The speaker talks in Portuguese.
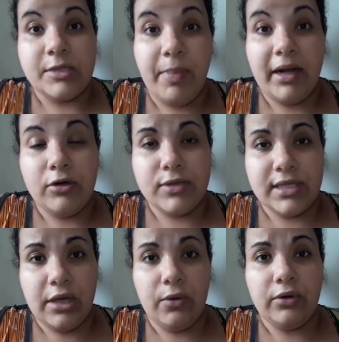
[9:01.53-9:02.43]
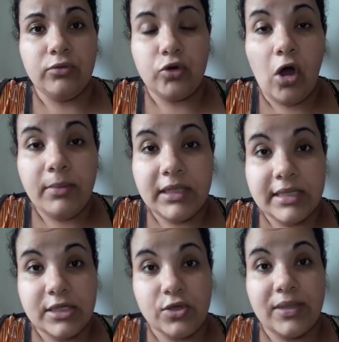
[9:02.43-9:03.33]
Espere no Senhor, não tome
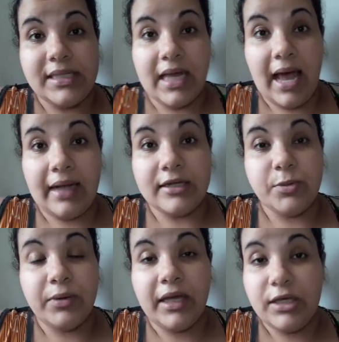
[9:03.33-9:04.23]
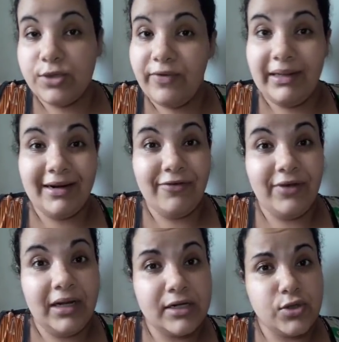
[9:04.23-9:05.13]
decisões erradas, porque isso vai
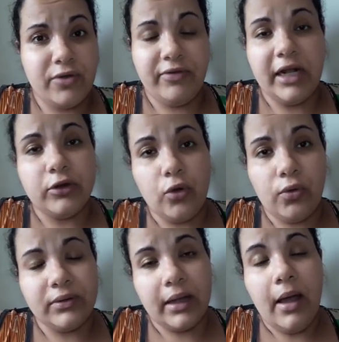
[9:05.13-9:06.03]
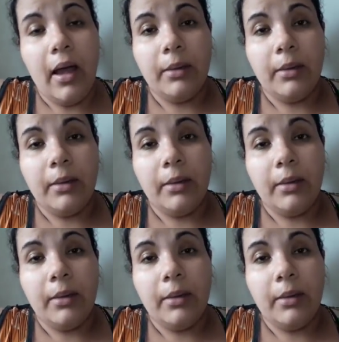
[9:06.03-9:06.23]
interferir na sua vida toda.